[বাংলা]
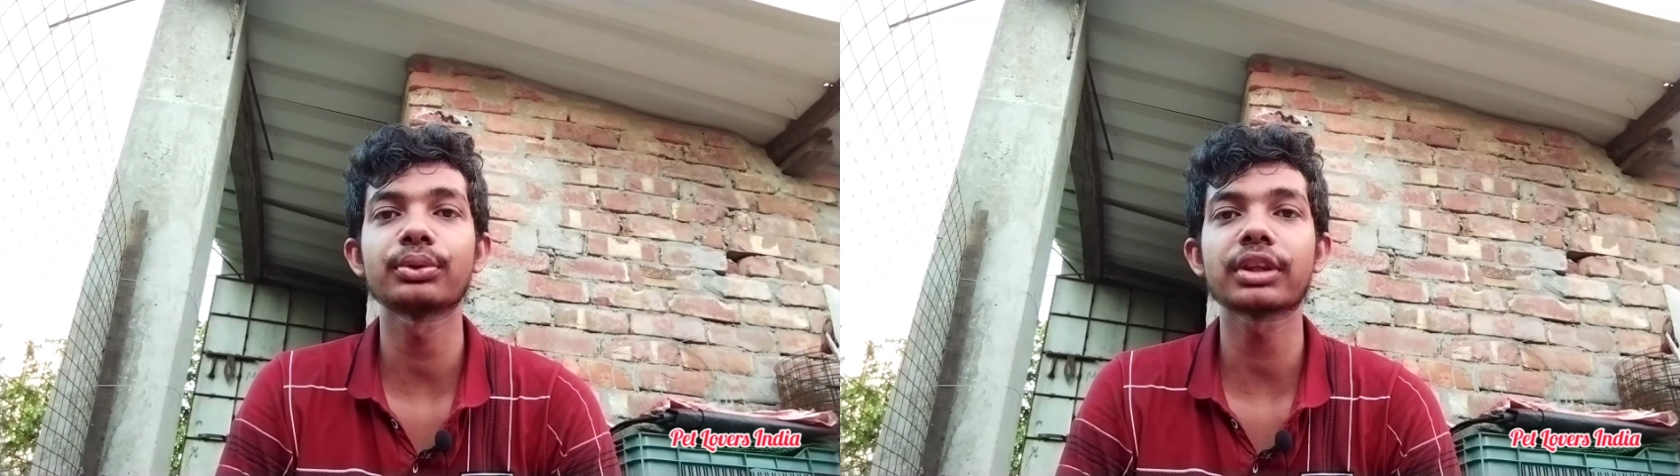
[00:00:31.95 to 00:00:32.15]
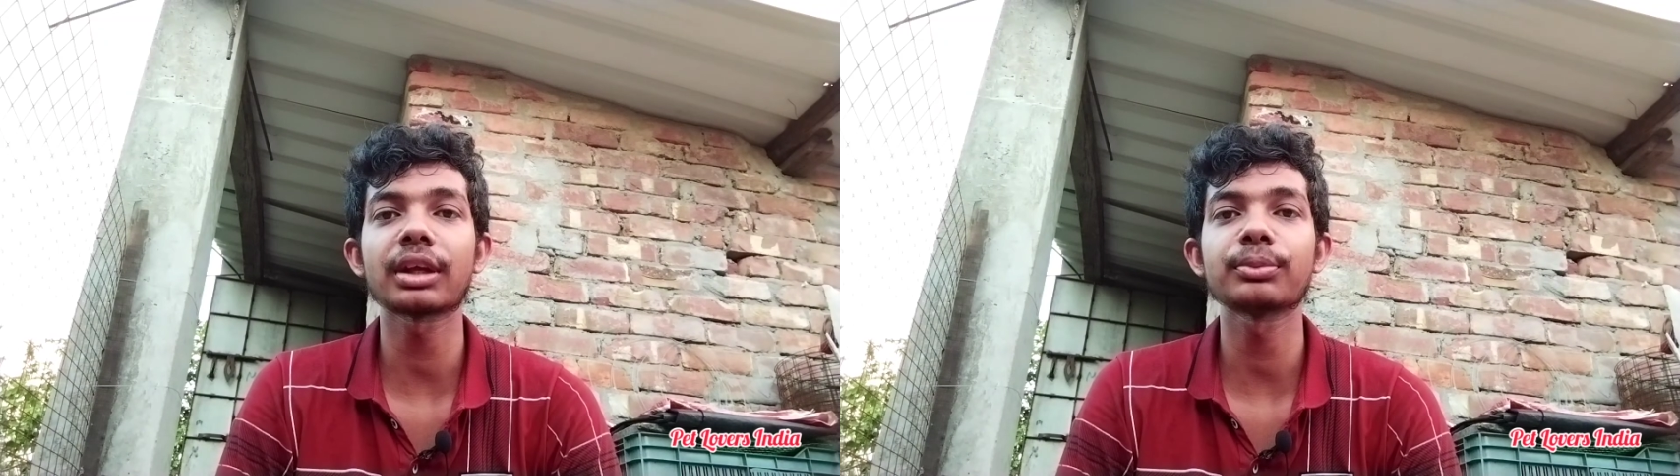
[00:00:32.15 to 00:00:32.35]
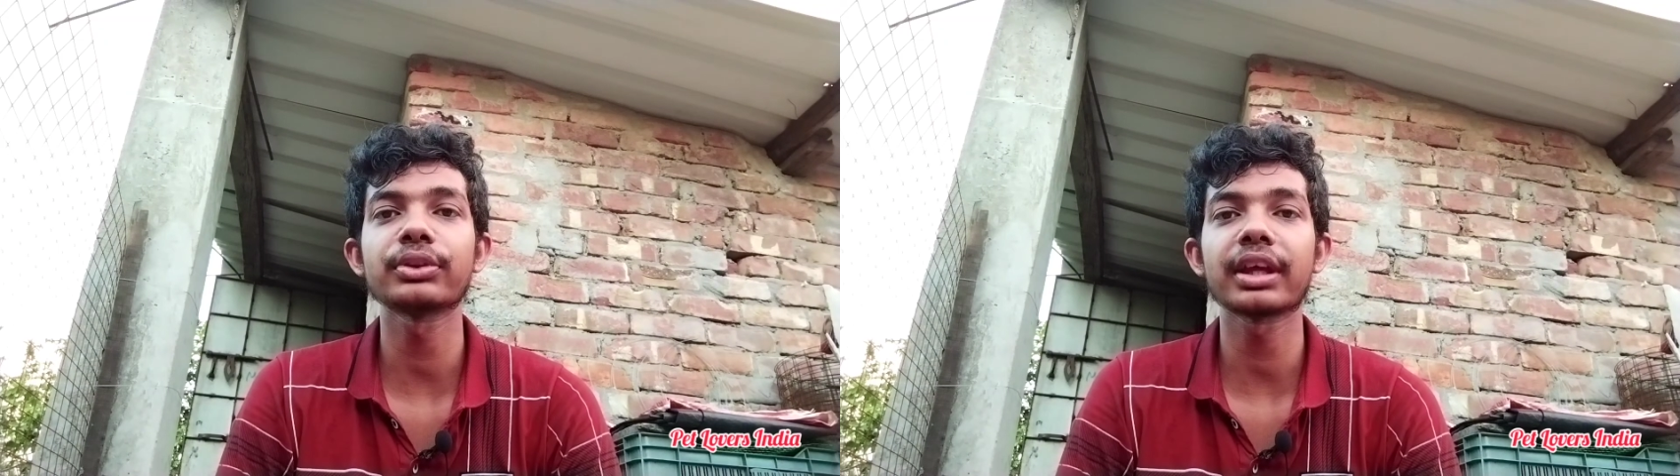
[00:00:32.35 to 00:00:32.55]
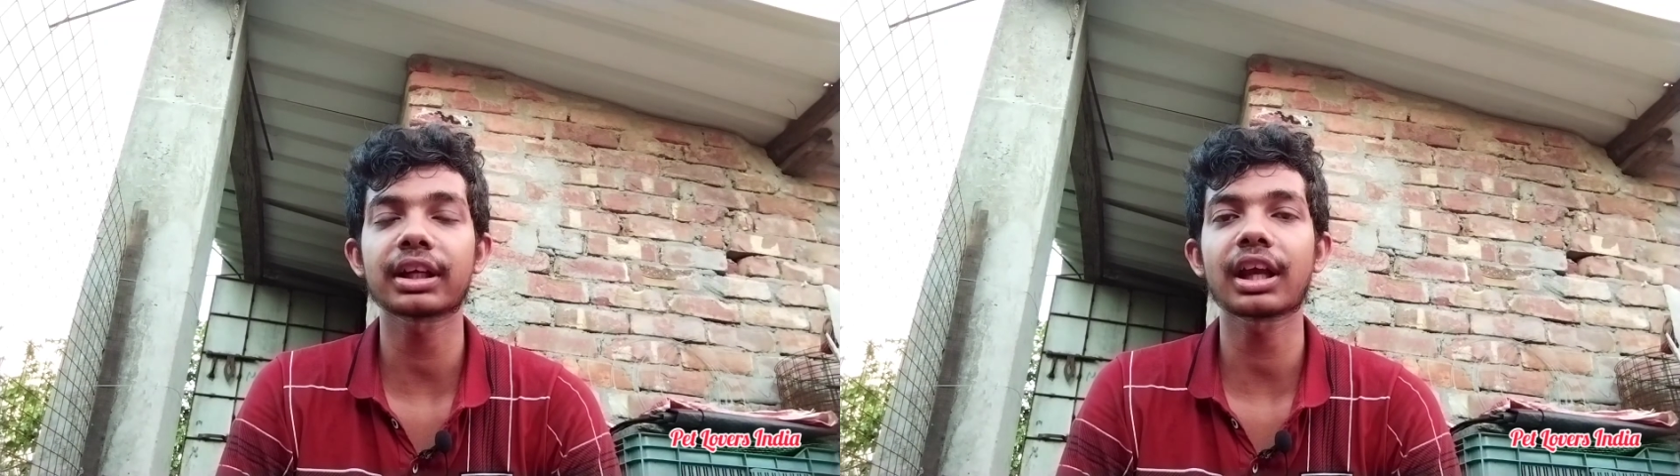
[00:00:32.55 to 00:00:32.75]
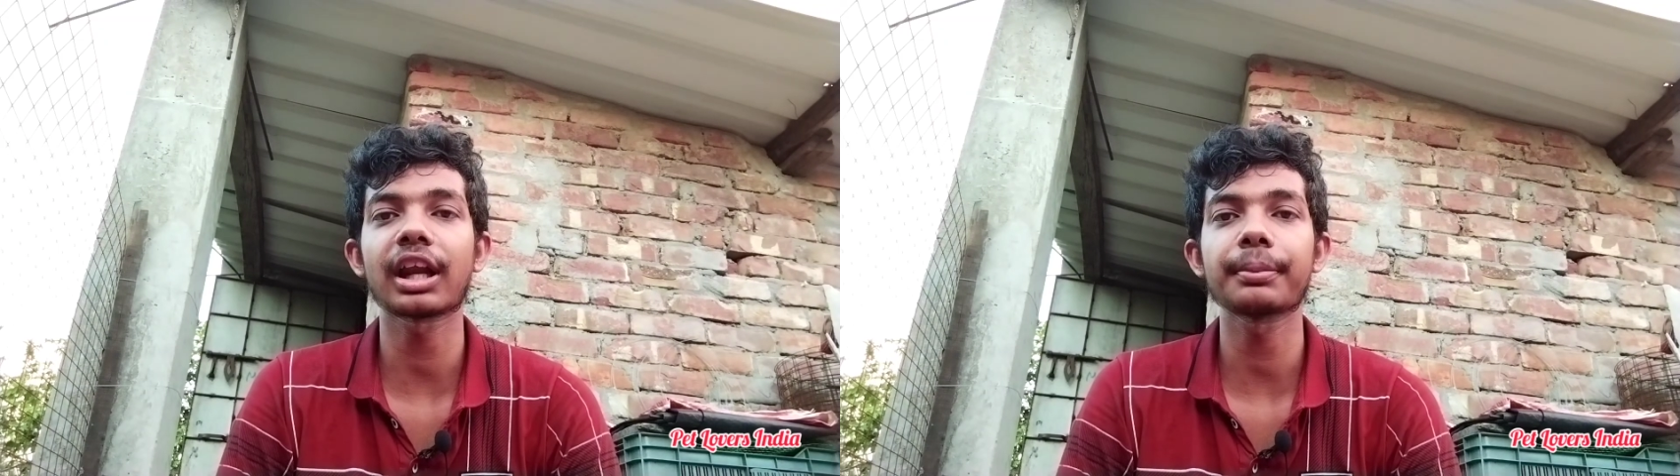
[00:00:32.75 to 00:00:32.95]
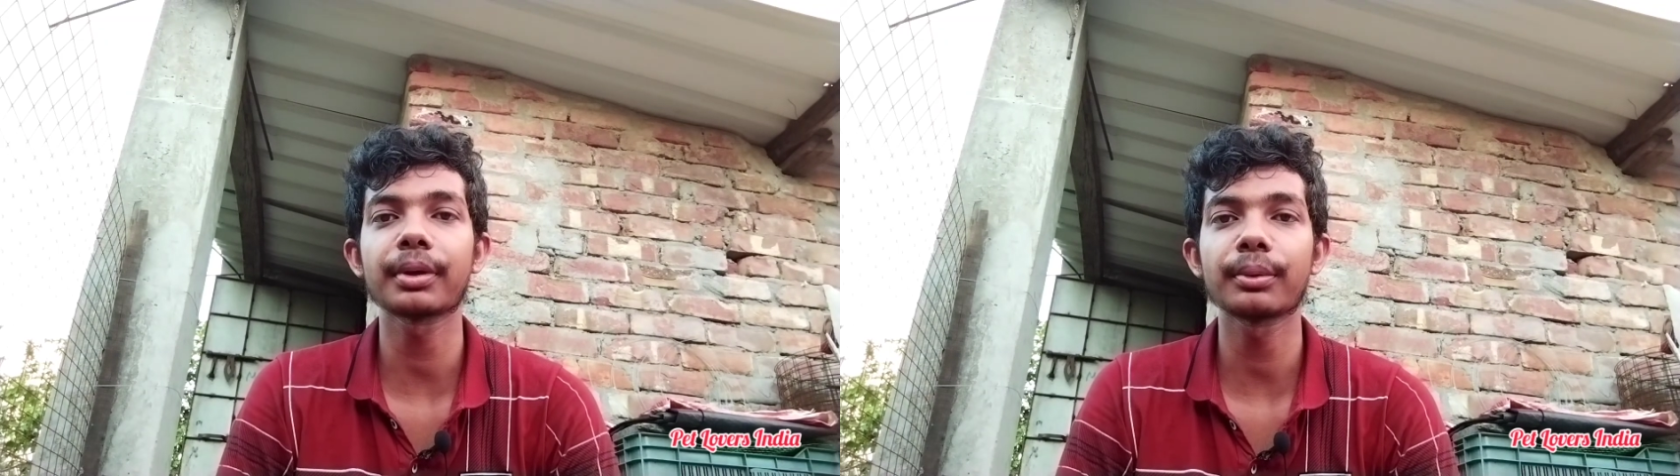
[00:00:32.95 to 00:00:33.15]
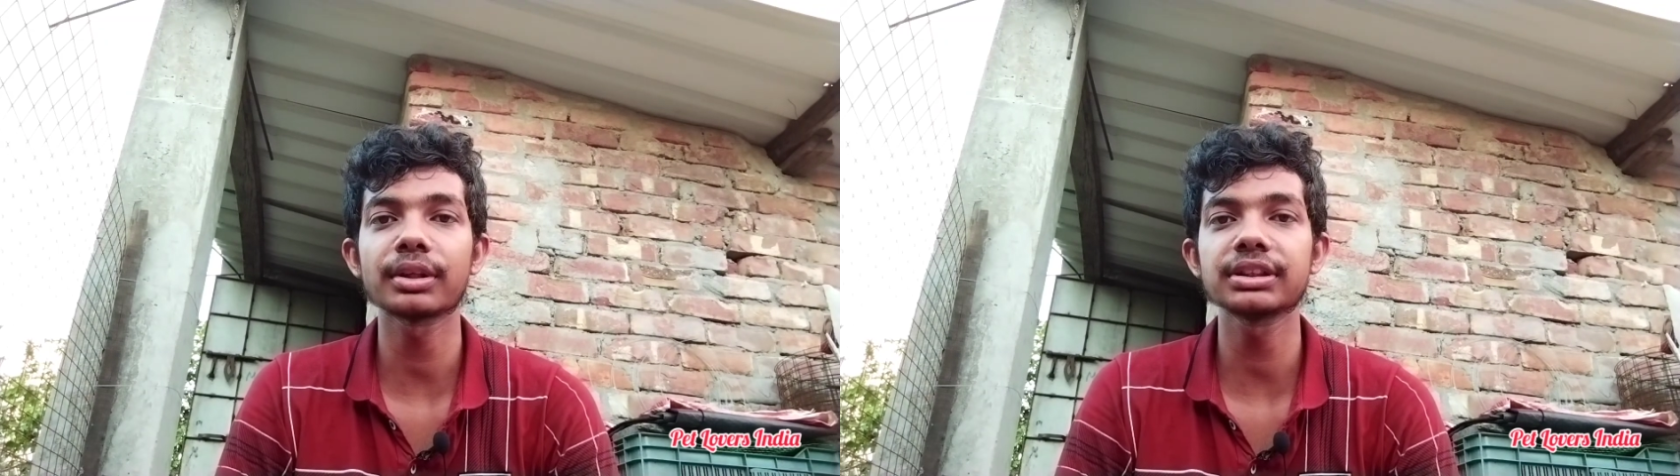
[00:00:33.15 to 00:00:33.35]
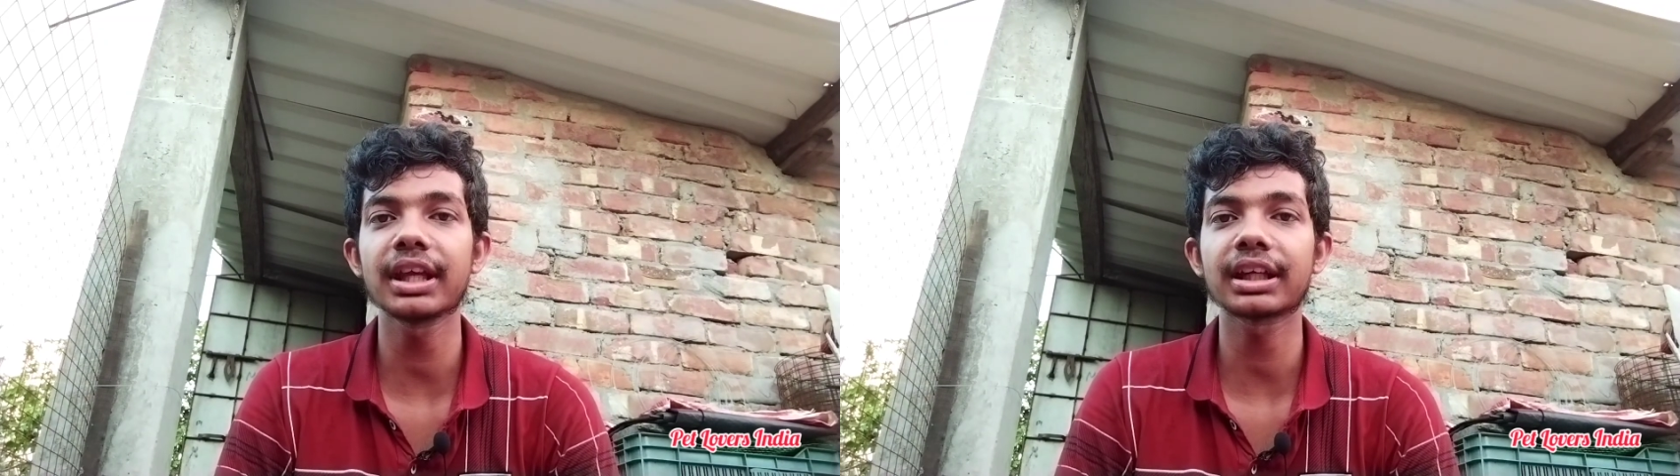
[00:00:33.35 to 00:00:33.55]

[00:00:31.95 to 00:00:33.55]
তার মধ্যে একটা খারাপ খবর আছে